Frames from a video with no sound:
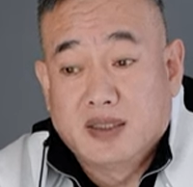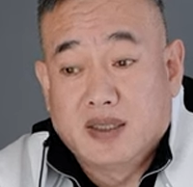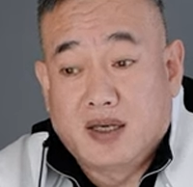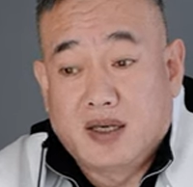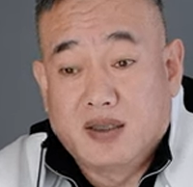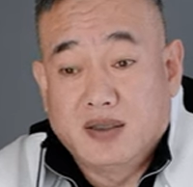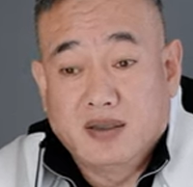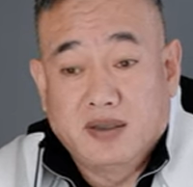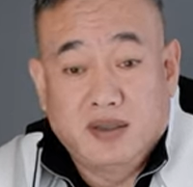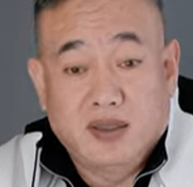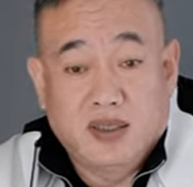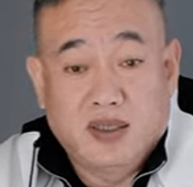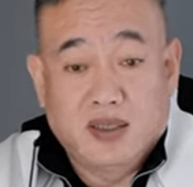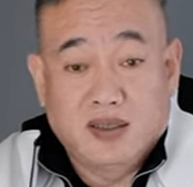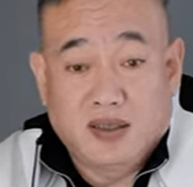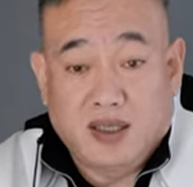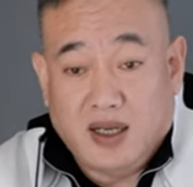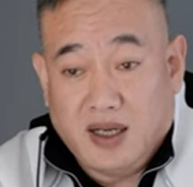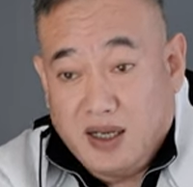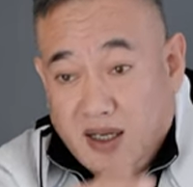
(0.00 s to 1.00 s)
而
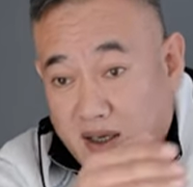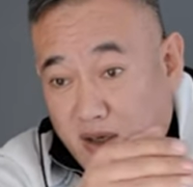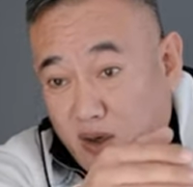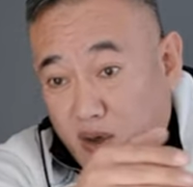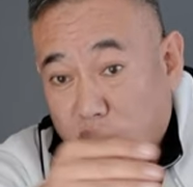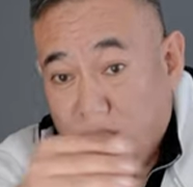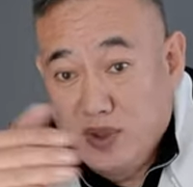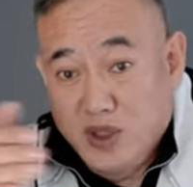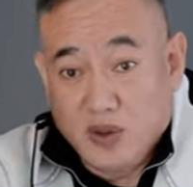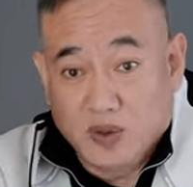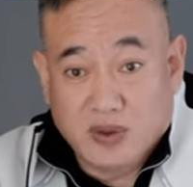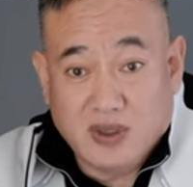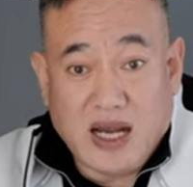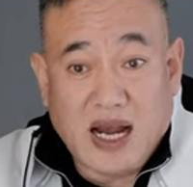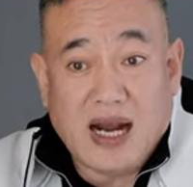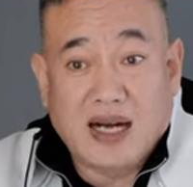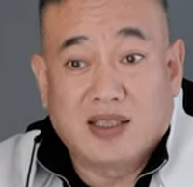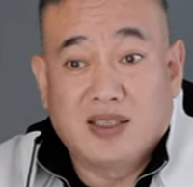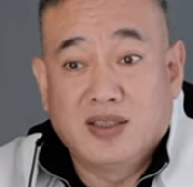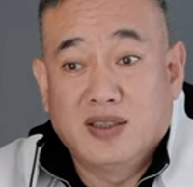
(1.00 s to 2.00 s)
且它后面有
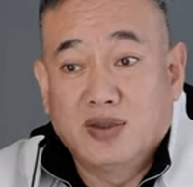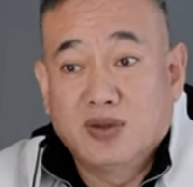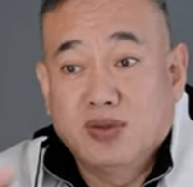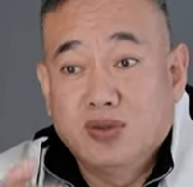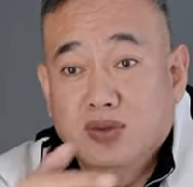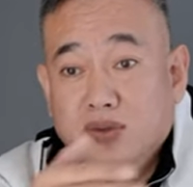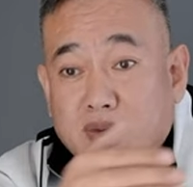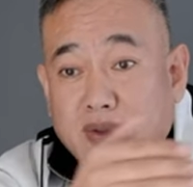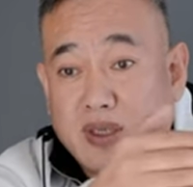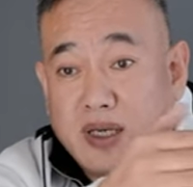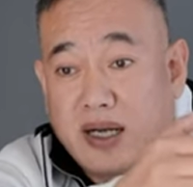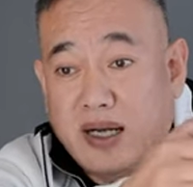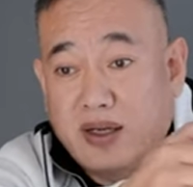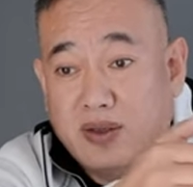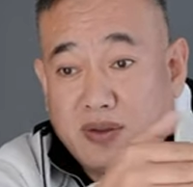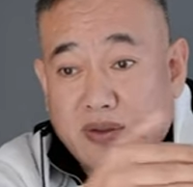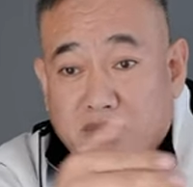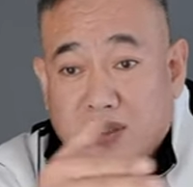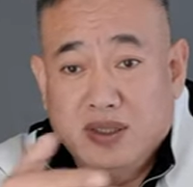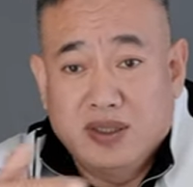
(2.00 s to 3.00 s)
大车库，啊，还
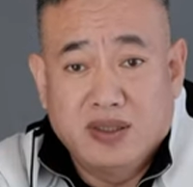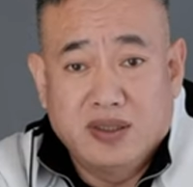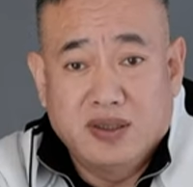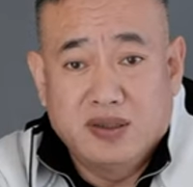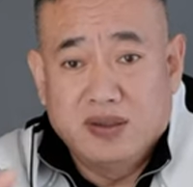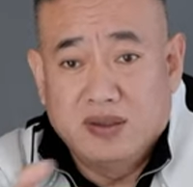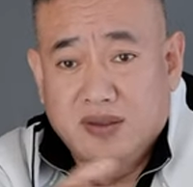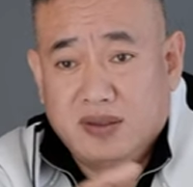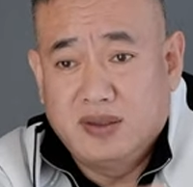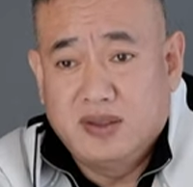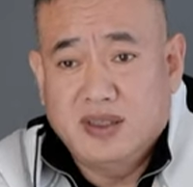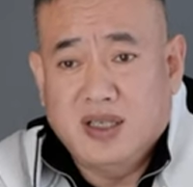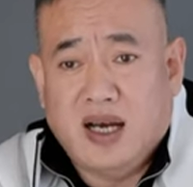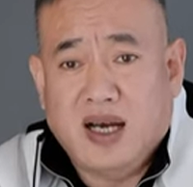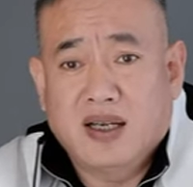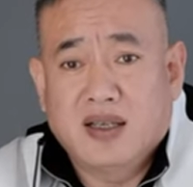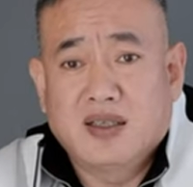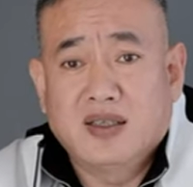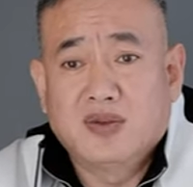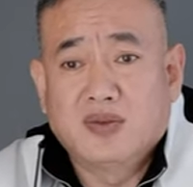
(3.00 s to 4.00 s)
有这个其
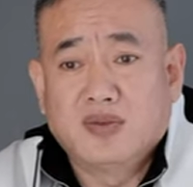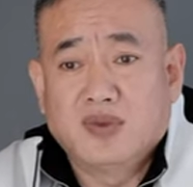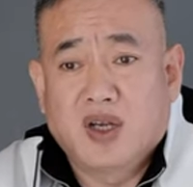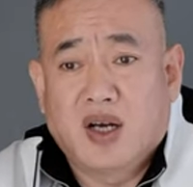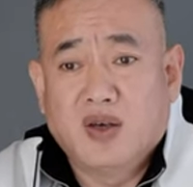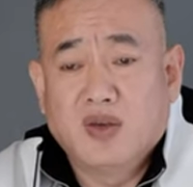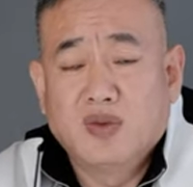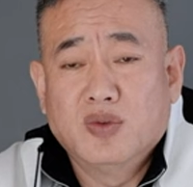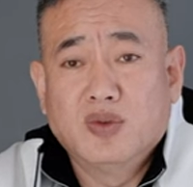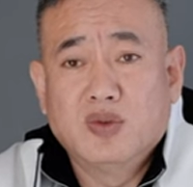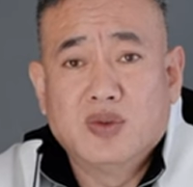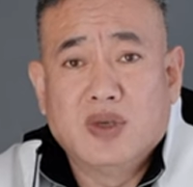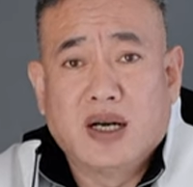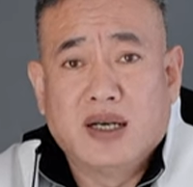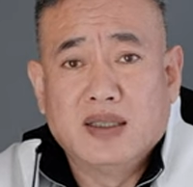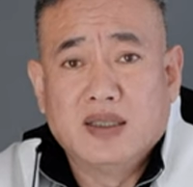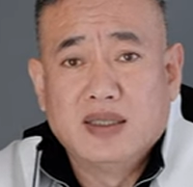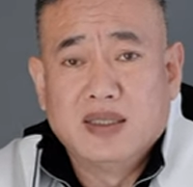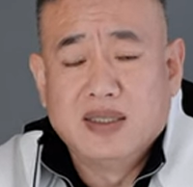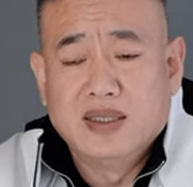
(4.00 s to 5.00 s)
他的各种仓库
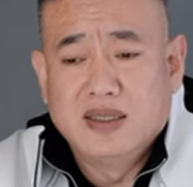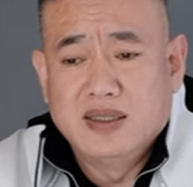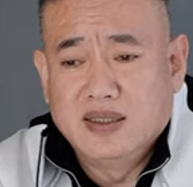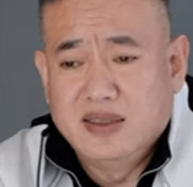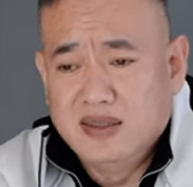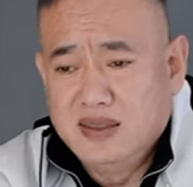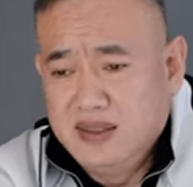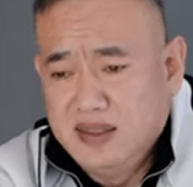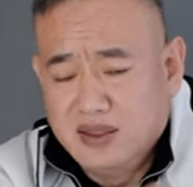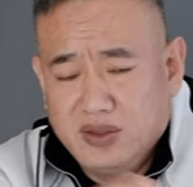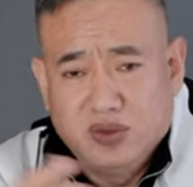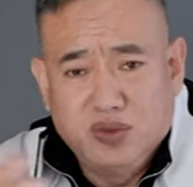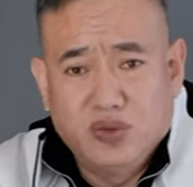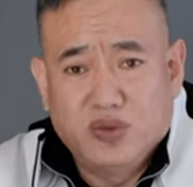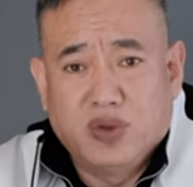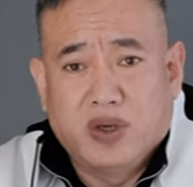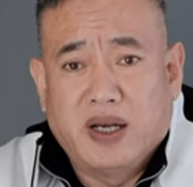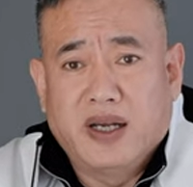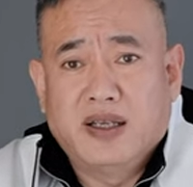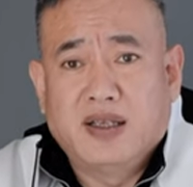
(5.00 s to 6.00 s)
啊，一应俱
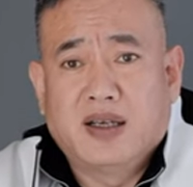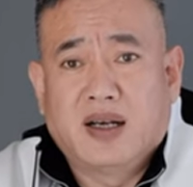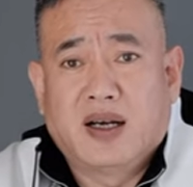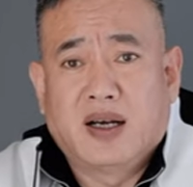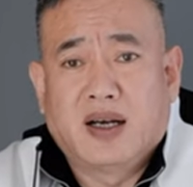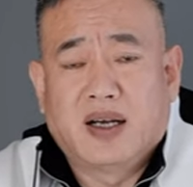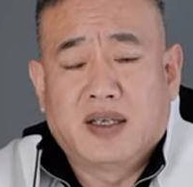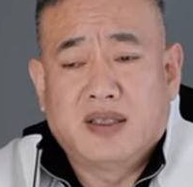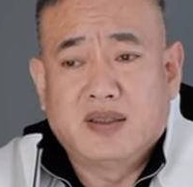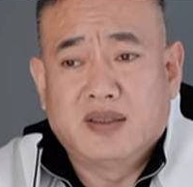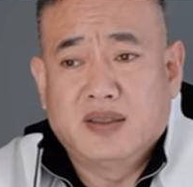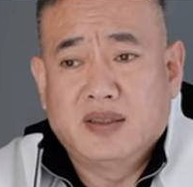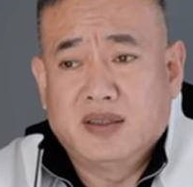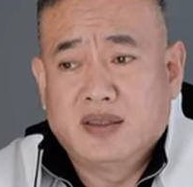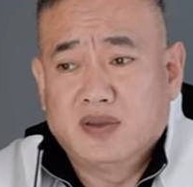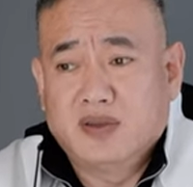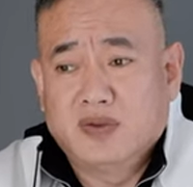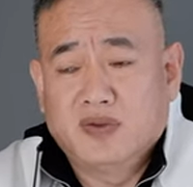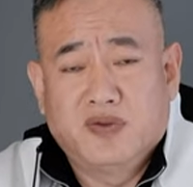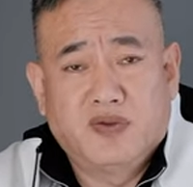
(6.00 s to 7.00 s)
全啊，这
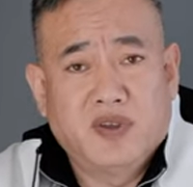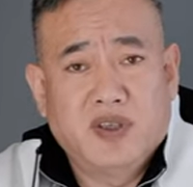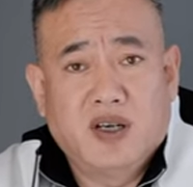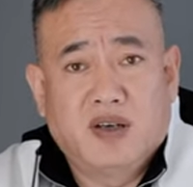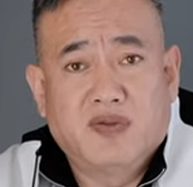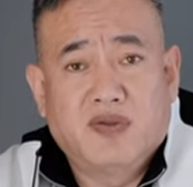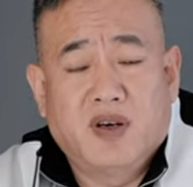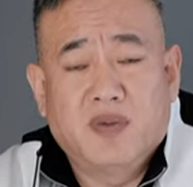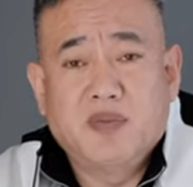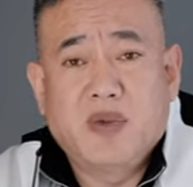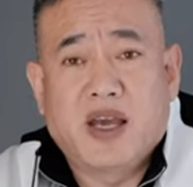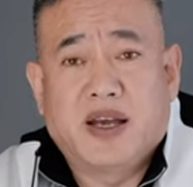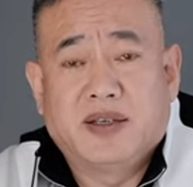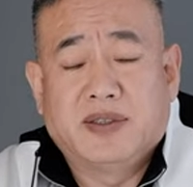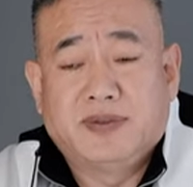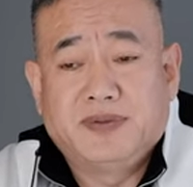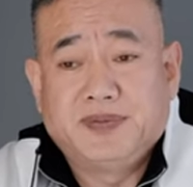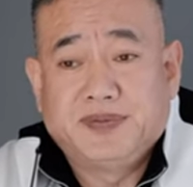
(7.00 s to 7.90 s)
个都非常方便。